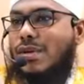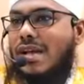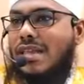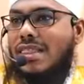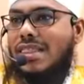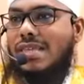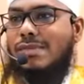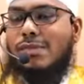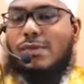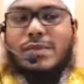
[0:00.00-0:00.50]

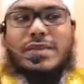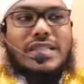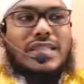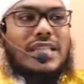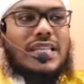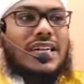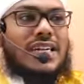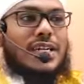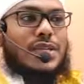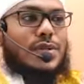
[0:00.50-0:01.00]
கத்திபு
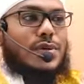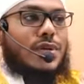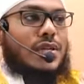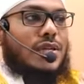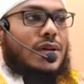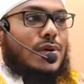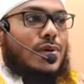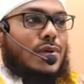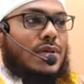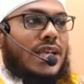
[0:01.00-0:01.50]
வித்தீன் என்று
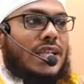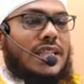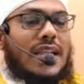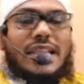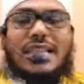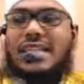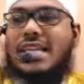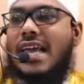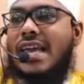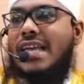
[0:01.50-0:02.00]
தொடங்கக்கூடிய அந்த
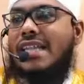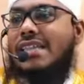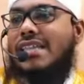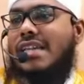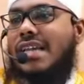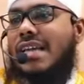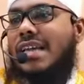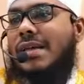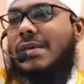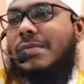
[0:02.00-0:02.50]

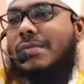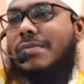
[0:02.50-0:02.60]
அத்தியாயத்திலே